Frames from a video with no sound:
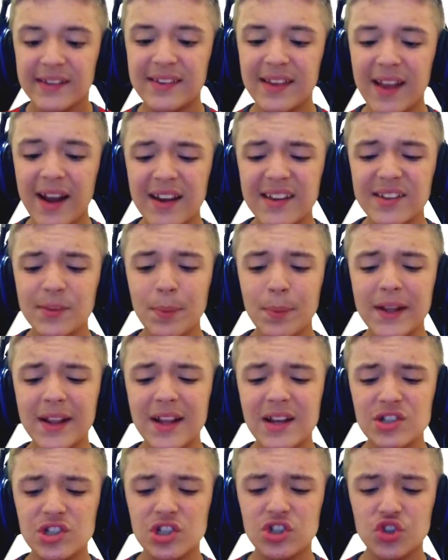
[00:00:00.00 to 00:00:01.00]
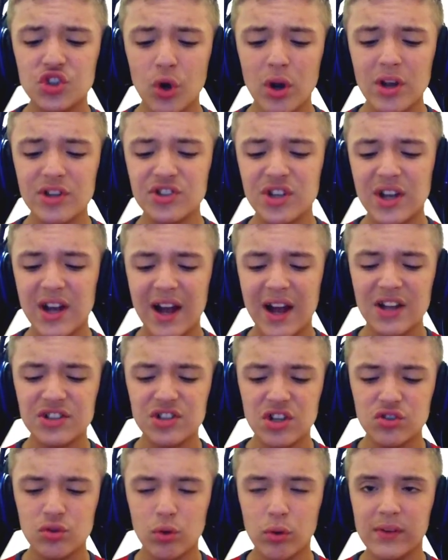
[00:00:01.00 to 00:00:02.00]
Será que esse pedaço de shotgun
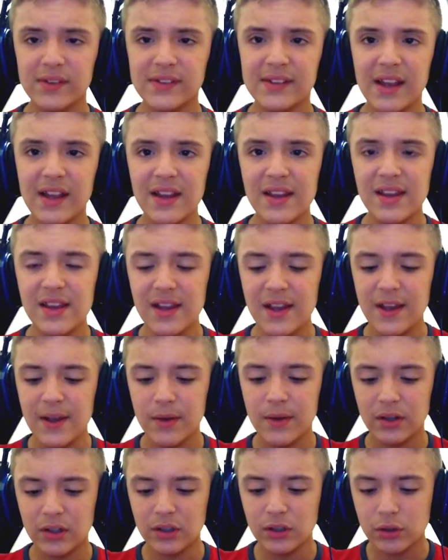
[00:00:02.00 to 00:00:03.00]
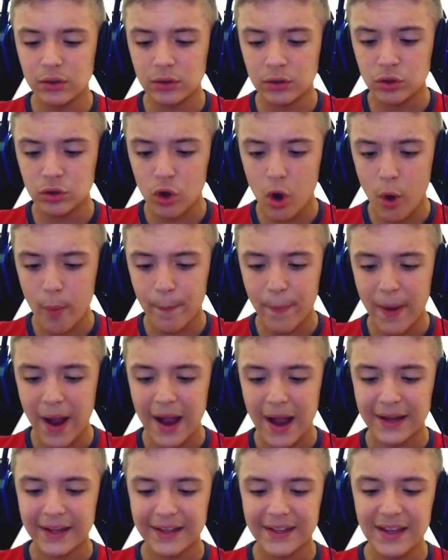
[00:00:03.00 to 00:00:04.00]
a gente consegue eu
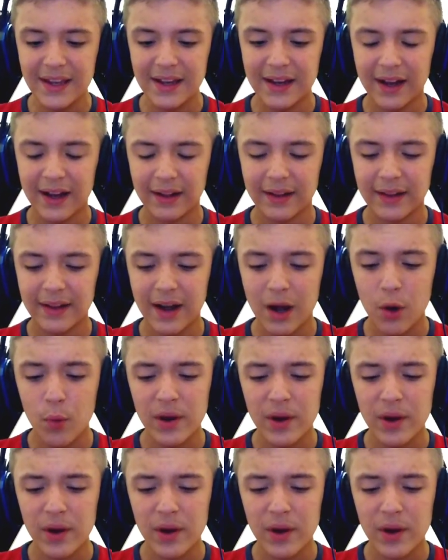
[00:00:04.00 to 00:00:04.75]
dropar aqui, galera?